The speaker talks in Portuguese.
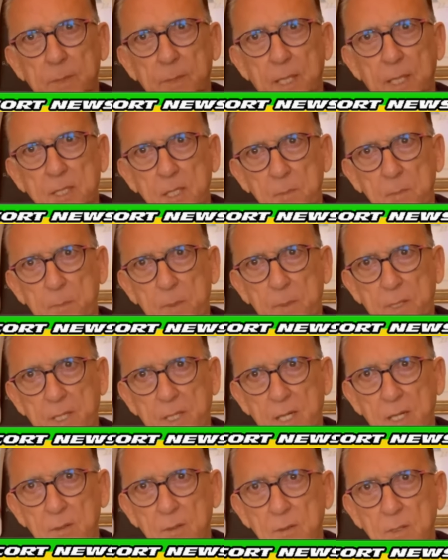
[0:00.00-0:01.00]
para time
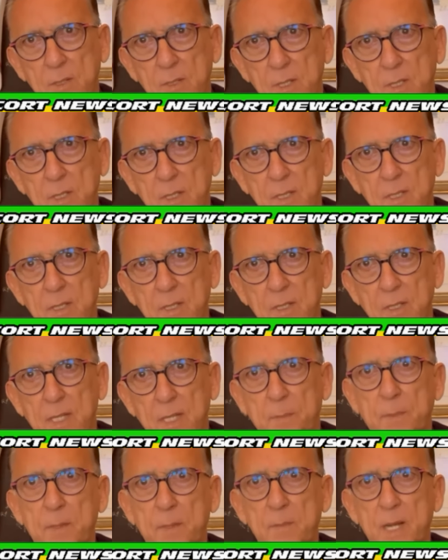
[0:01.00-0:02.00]
pequeno
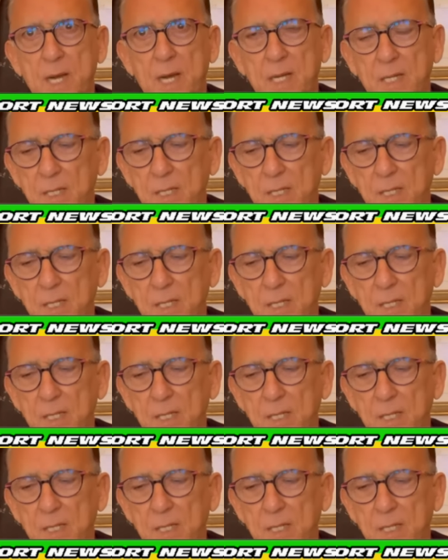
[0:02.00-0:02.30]
na Premier